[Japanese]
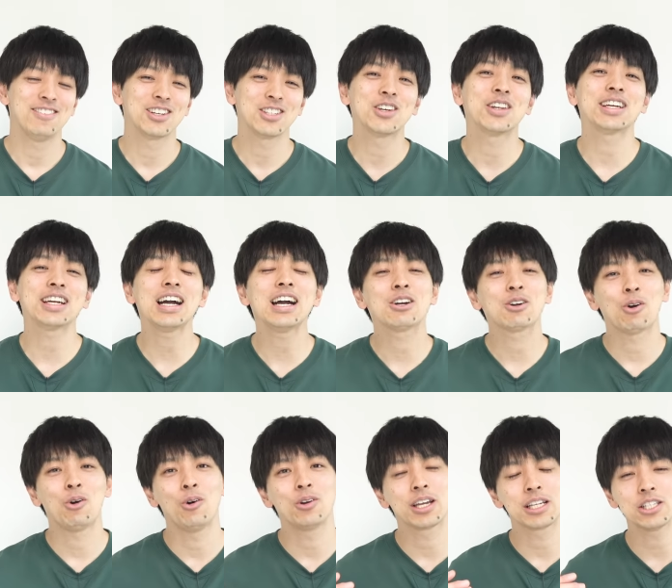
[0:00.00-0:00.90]
でもそれが
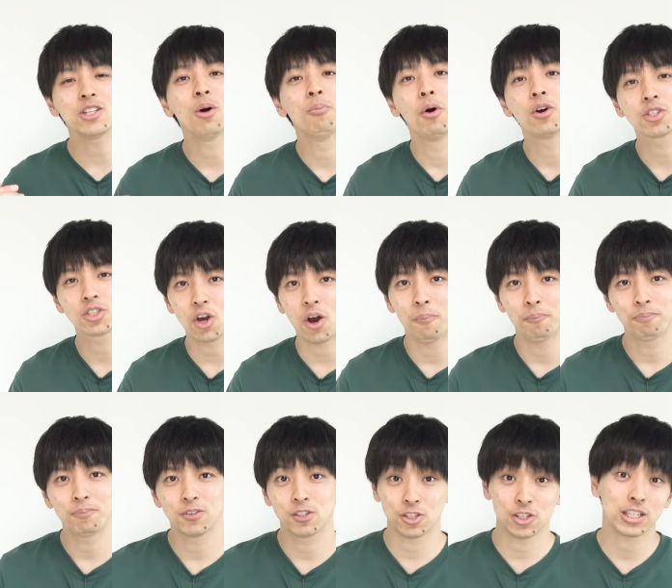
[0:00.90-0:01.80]
今月の目標。
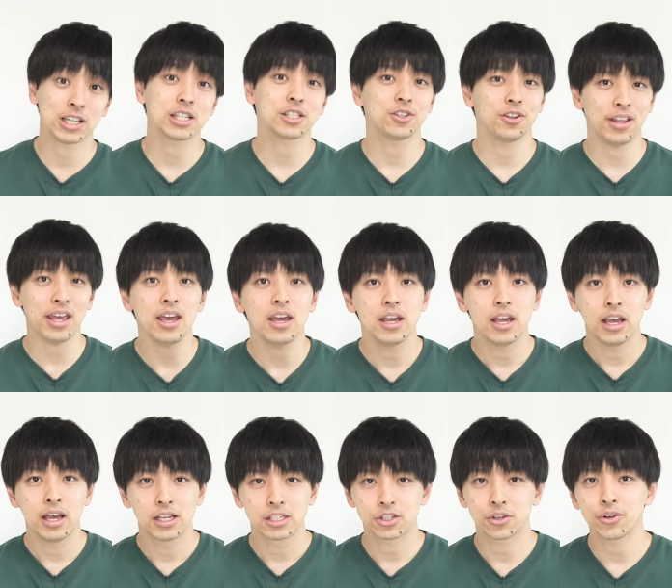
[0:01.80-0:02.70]
12月のね、
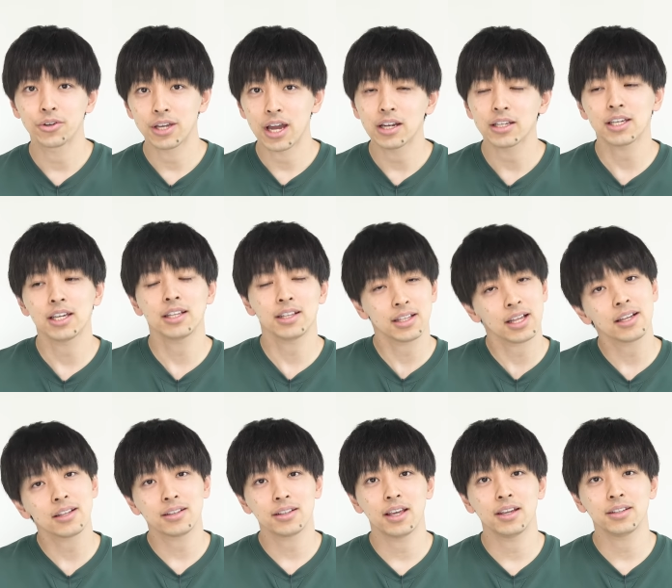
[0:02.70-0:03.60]
それをやりきっ
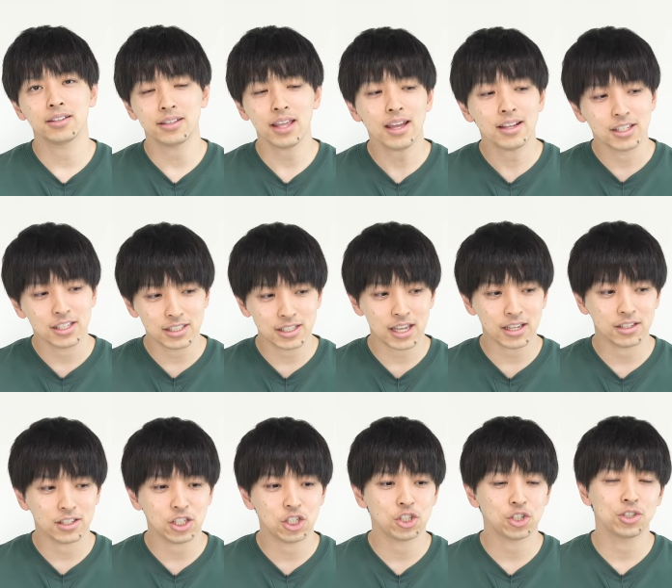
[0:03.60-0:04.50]
たって言って、
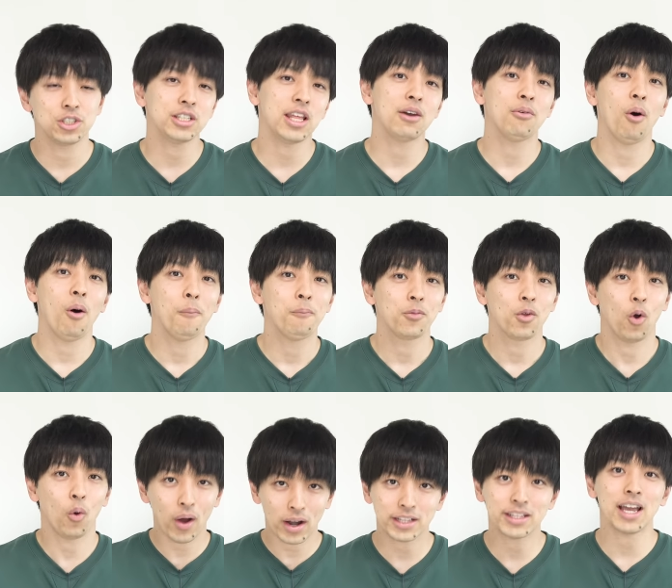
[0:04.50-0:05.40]
2022年を
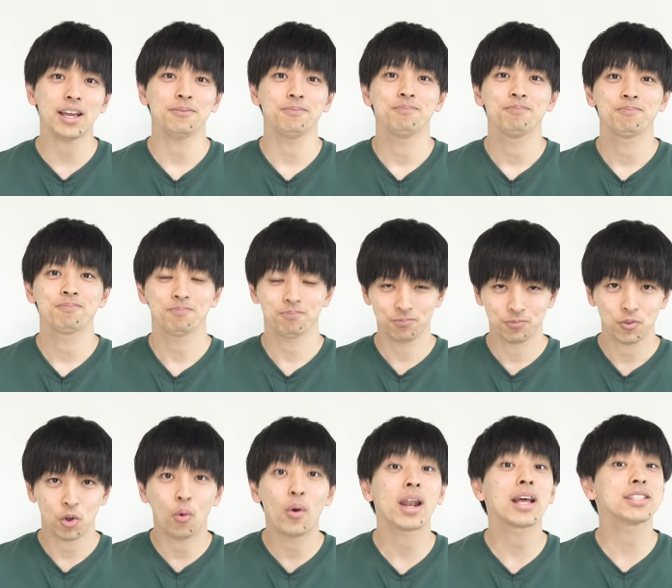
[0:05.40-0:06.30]
終わりたい。うん、
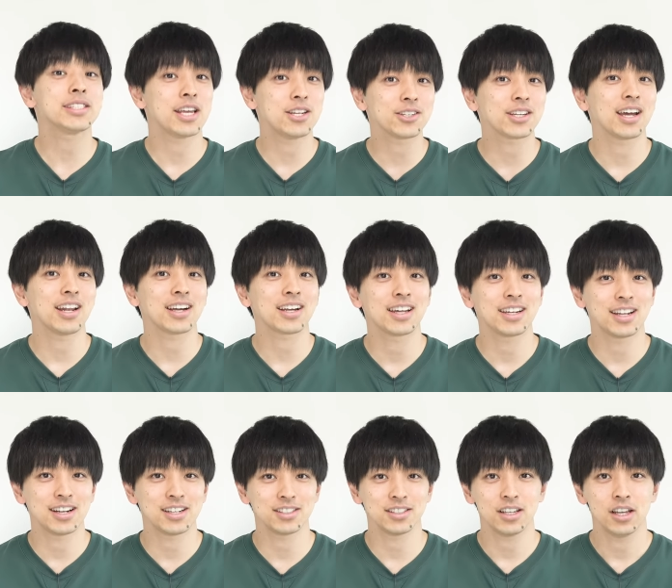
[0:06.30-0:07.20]
終わらせるから、必
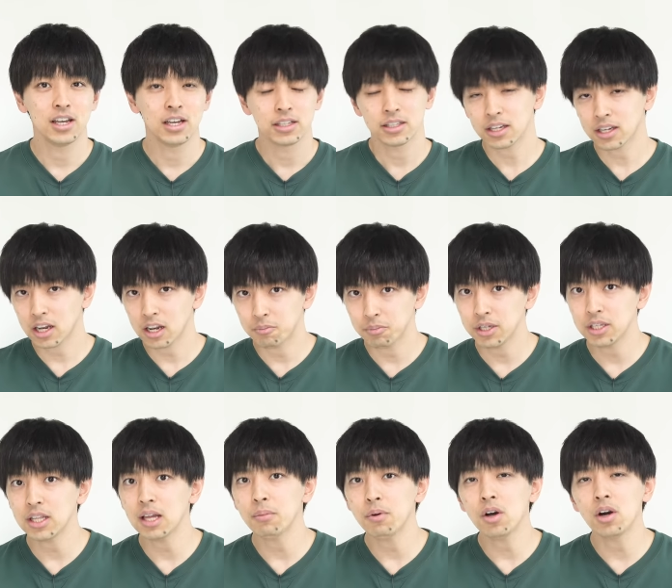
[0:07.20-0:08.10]
ず。だからみ
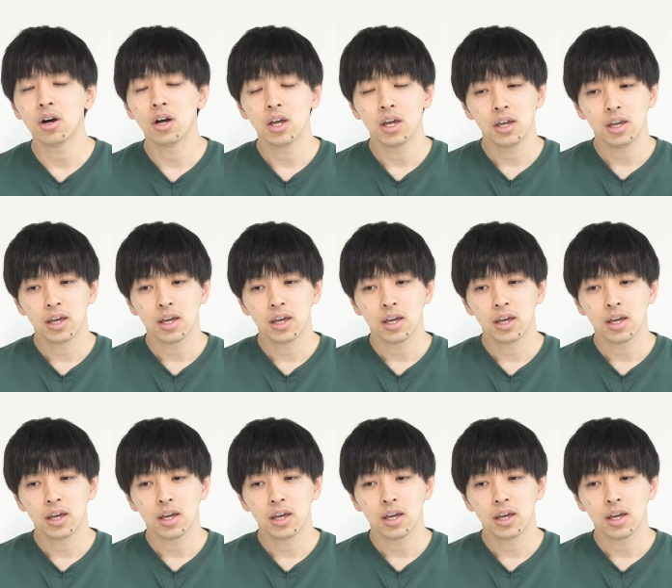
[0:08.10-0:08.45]
んなも、